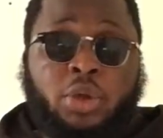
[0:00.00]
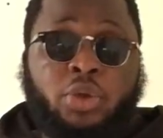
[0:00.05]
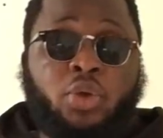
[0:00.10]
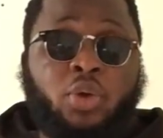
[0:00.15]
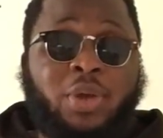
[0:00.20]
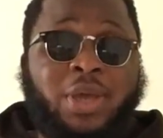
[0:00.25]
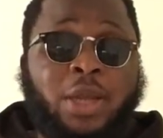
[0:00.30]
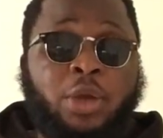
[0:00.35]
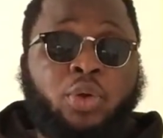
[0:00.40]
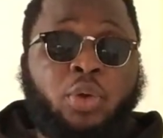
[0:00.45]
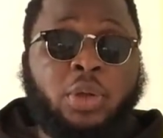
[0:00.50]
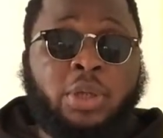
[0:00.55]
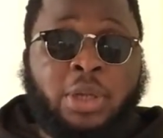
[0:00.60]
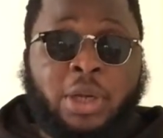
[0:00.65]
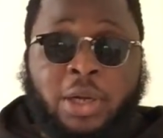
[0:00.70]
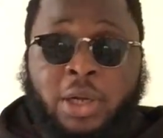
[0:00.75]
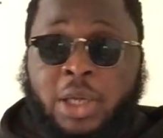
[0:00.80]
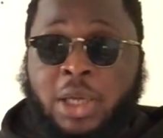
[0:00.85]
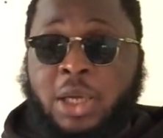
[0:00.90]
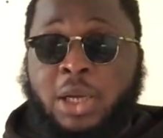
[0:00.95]
de quelques
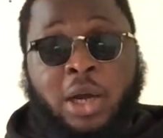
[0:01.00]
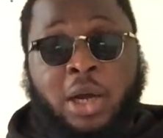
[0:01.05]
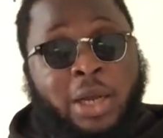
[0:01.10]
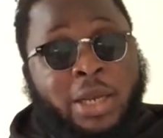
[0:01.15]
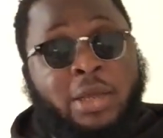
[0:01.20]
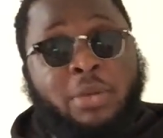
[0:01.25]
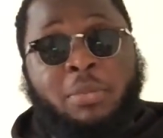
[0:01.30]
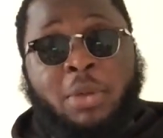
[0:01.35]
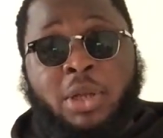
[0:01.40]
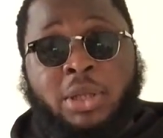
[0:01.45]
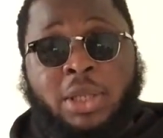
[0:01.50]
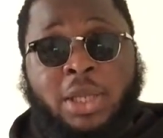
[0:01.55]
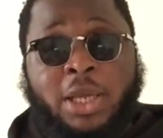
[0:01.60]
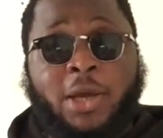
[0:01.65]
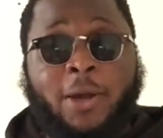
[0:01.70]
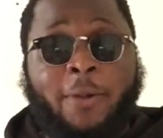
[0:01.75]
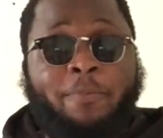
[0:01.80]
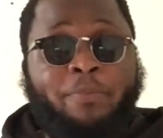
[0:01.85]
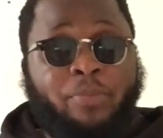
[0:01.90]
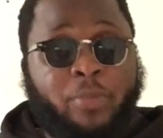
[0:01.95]
denrées
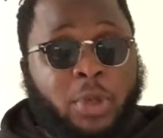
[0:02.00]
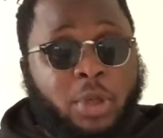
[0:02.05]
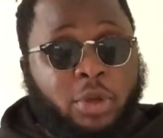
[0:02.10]
alimentaires,